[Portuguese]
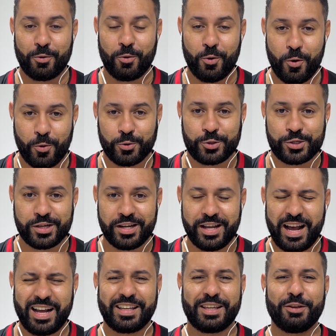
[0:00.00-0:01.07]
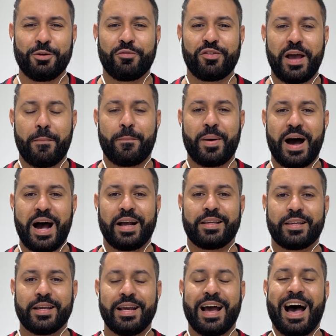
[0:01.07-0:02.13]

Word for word: Coach, aqui no Via Parque.